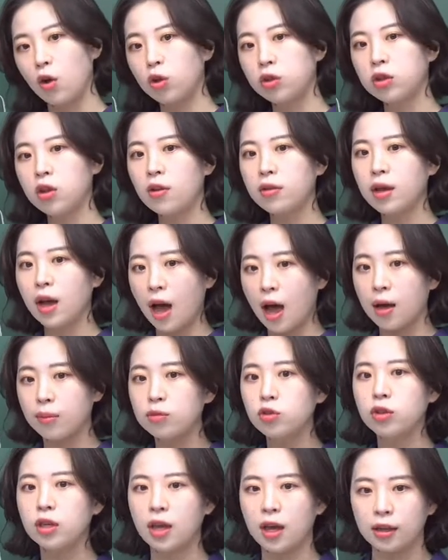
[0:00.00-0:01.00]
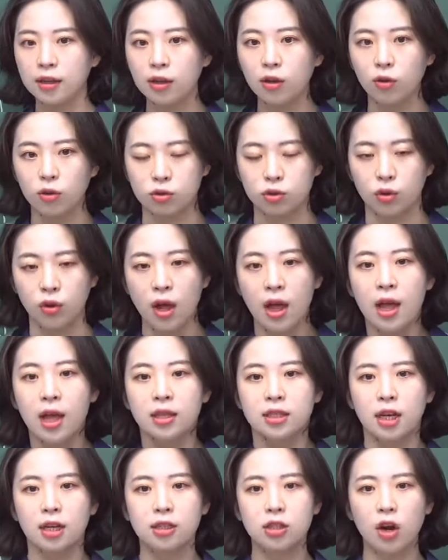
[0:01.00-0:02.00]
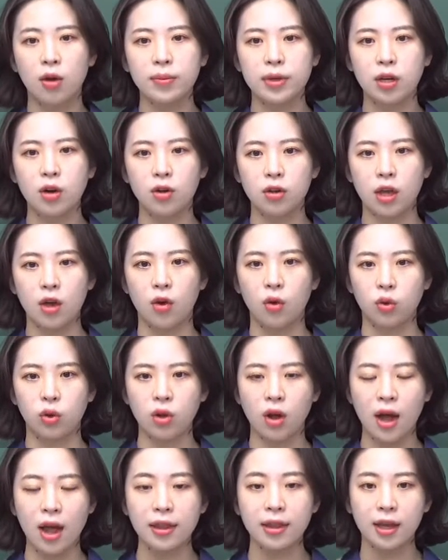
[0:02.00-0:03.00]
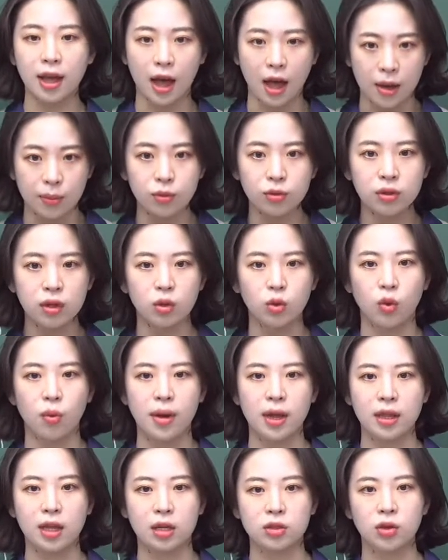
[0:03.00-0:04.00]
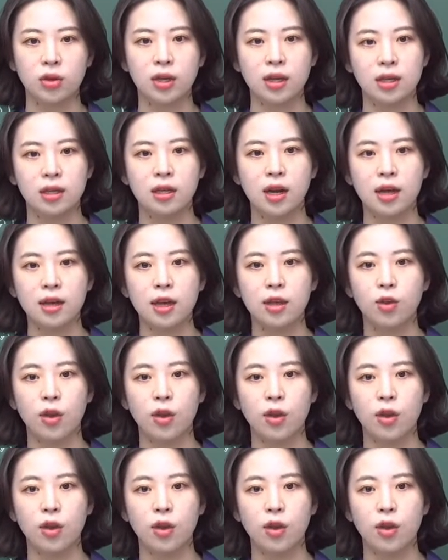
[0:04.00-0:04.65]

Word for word: 어떤 가문이 하는 거죠. 자 그럼 이렇게 어떠한 가문이 도맡아서 일을 하게